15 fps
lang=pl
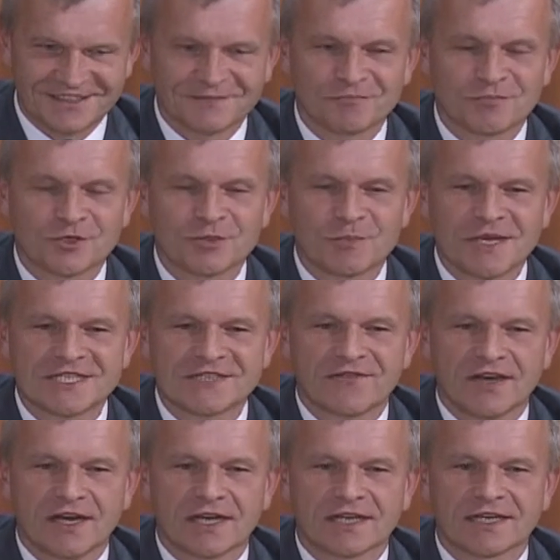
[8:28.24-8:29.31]
Proszę
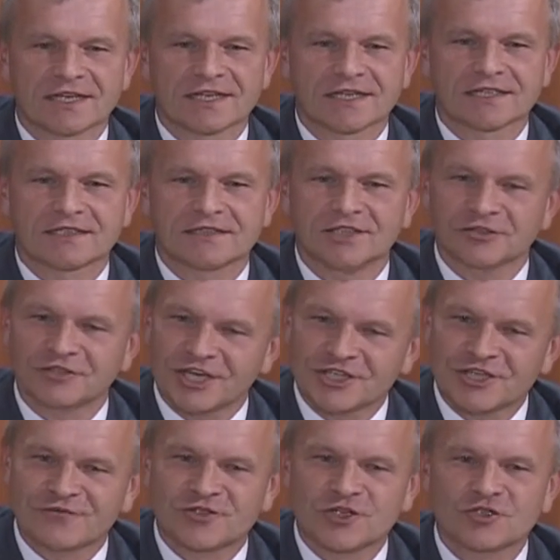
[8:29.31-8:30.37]
Państwa, no tak
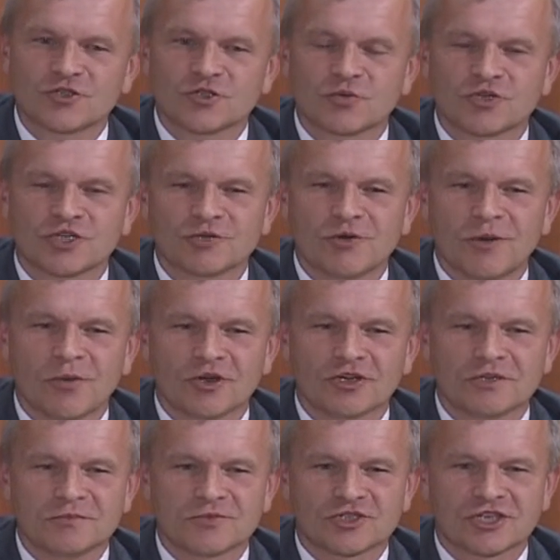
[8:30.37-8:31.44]
się w życiu złożyło
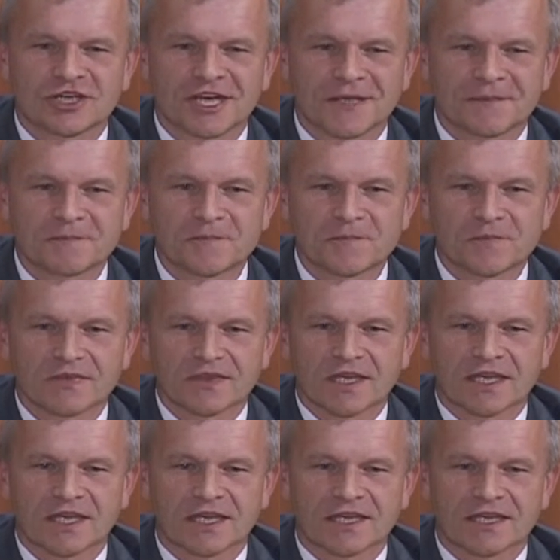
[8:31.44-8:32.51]
moim, że
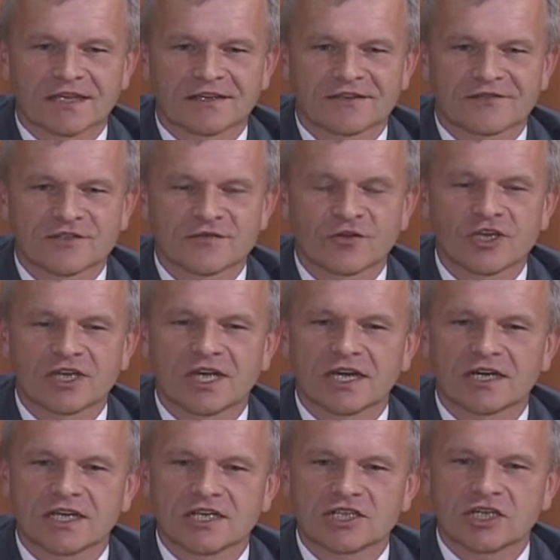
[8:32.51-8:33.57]
E, w swojej
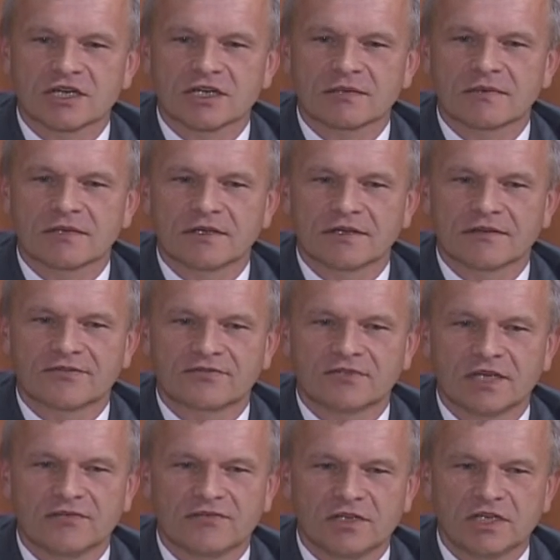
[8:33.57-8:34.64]
karierze e, w
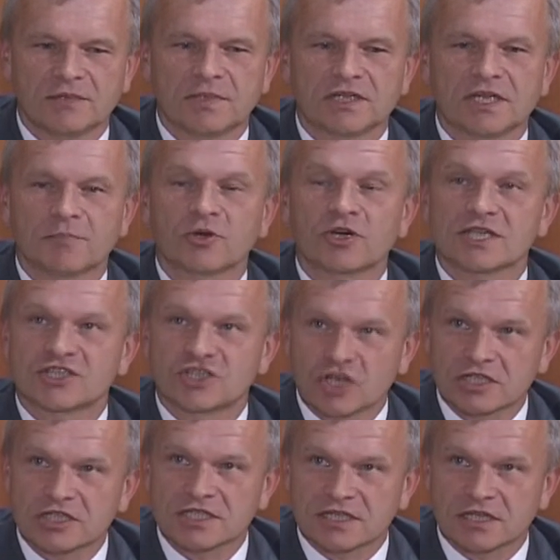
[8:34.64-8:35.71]
tej chwili będę po raz
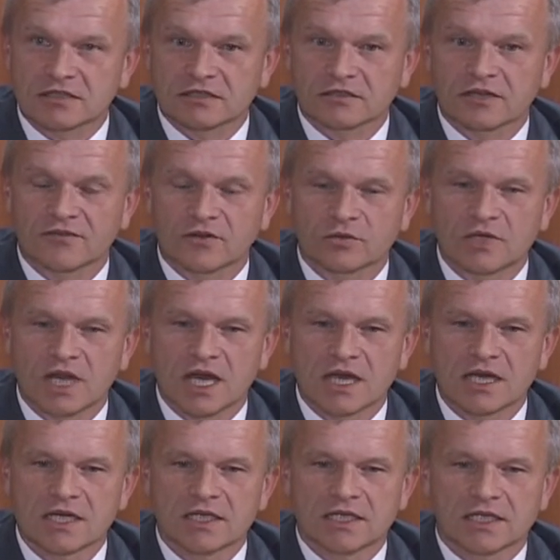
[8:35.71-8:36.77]
trzeci startował
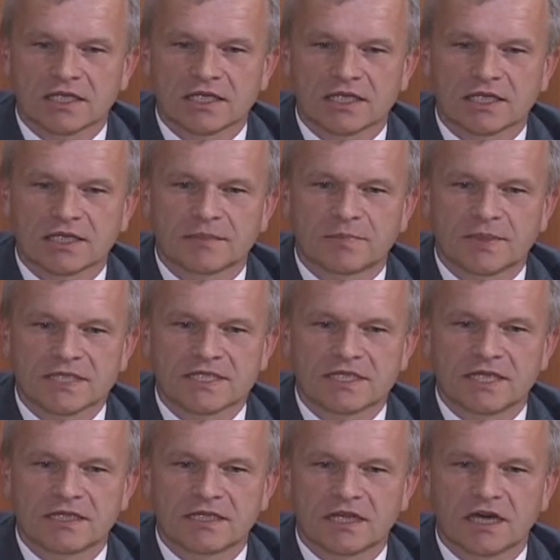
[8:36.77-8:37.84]
na e,
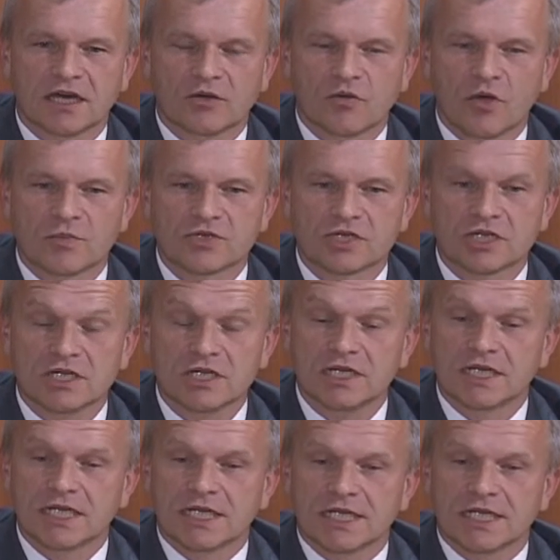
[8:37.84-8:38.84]
prezydenta Łomży.